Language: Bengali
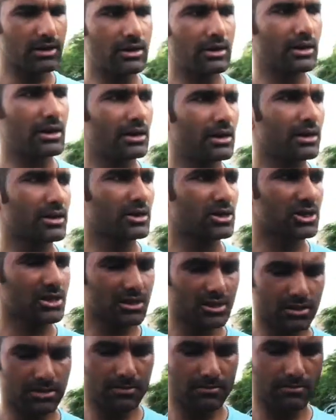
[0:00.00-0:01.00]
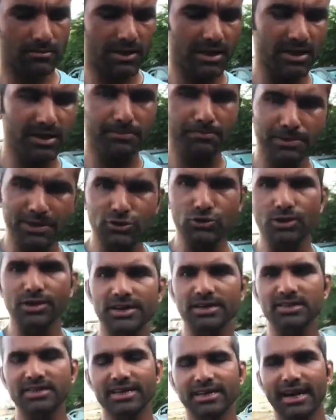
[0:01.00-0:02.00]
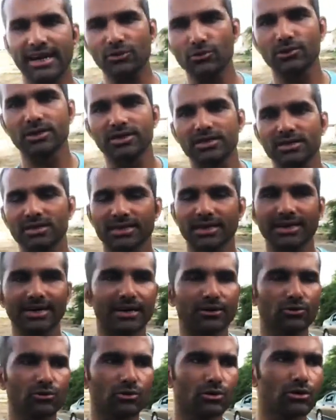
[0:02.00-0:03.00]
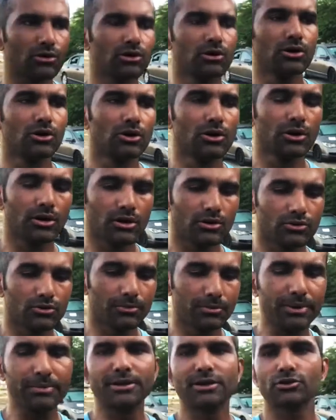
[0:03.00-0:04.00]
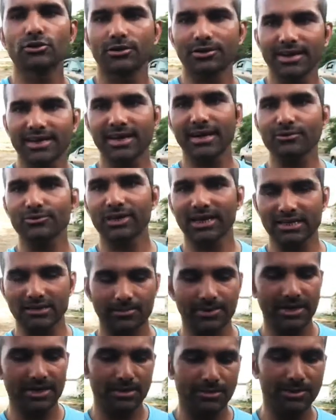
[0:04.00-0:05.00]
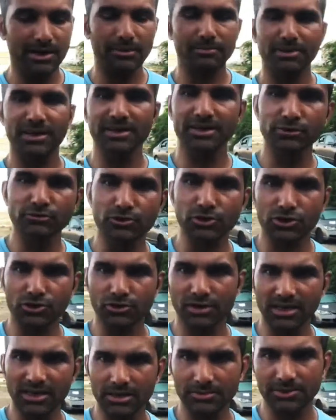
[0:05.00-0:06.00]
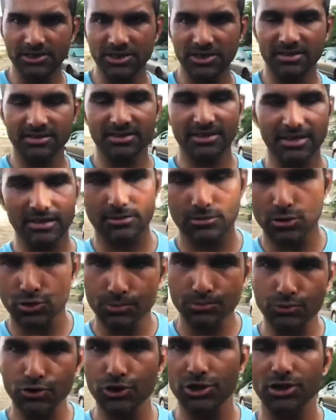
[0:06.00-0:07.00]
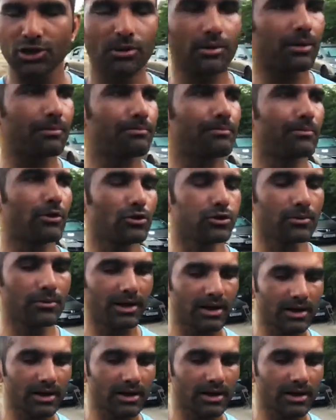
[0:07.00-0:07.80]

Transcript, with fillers: আর মানে পেছনের যে কারণ কি সেই কারণগুলো তো বিভিন্ন ধরনের কারণ থাকতে পারে যেমন আপনার নিউট্রিশনাল ডিফিসিয়েন্সি থাকতে পুষ্টির অভাব অথবা